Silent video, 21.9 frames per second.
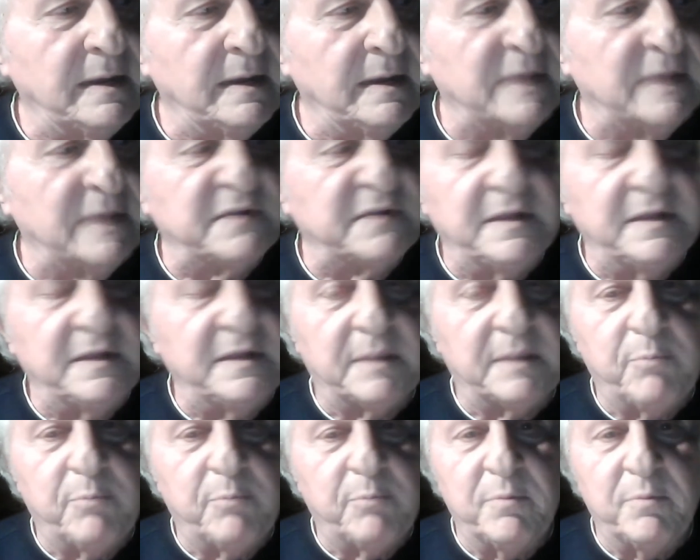la
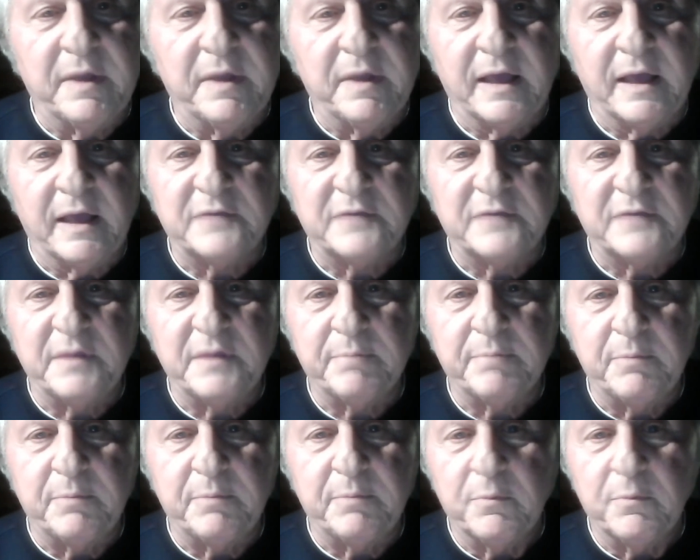sanità pubblica ha
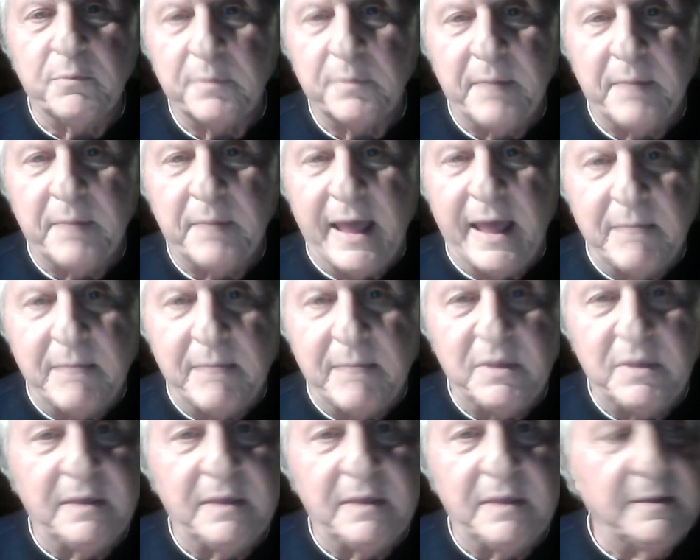sempre più
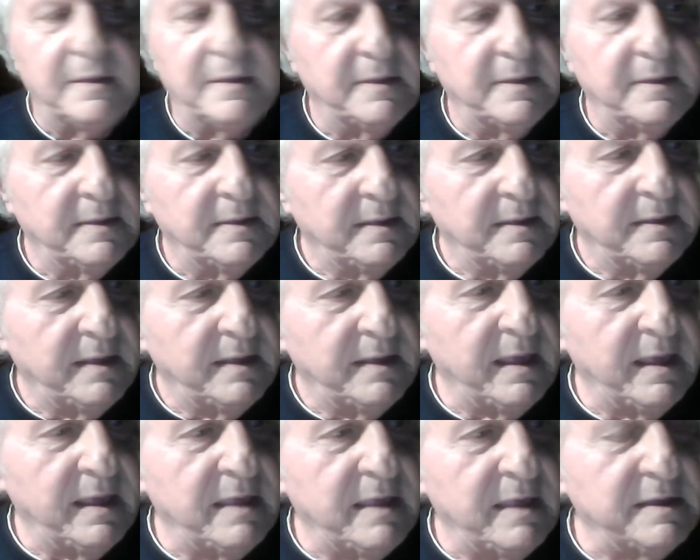problemi
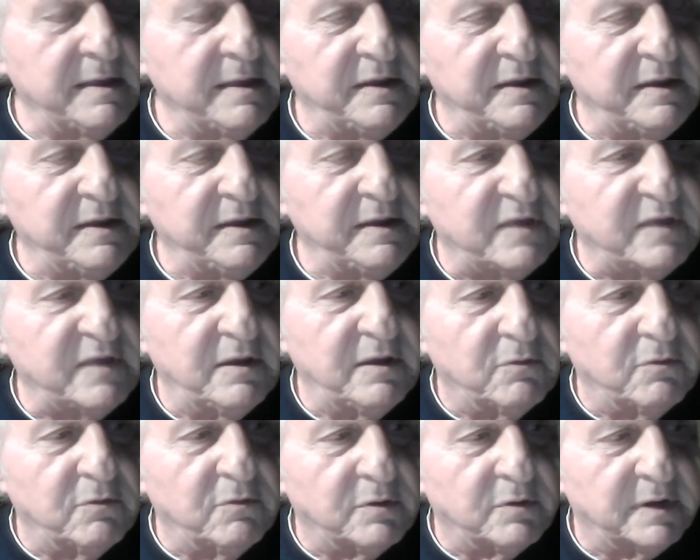e i rischi
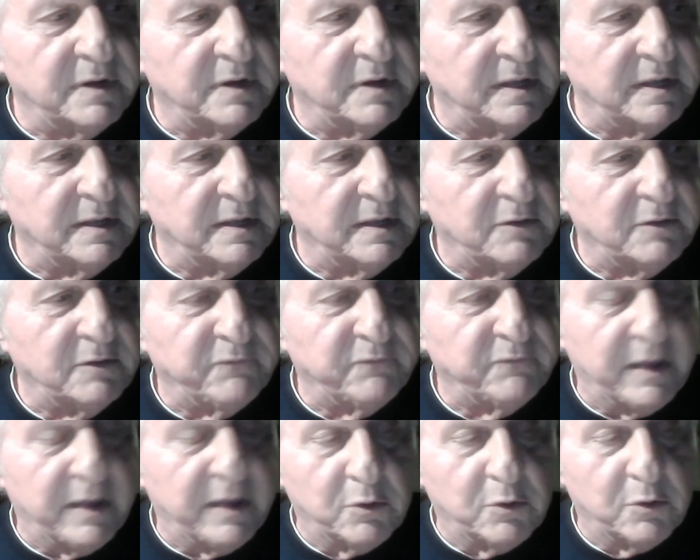non,
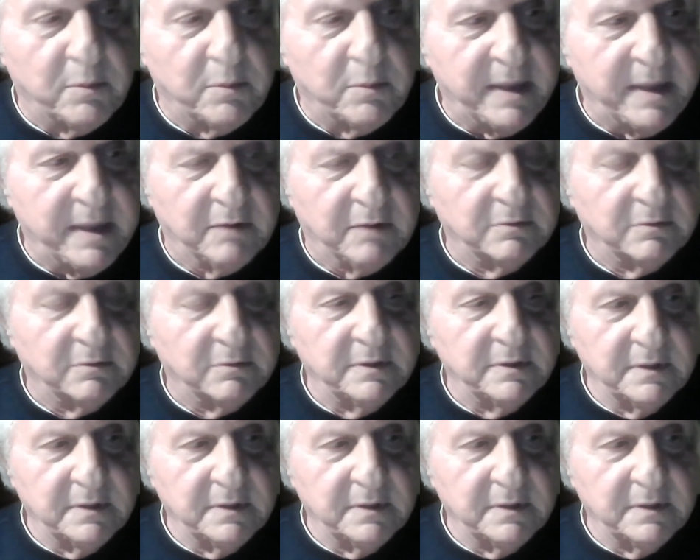non vengono meno.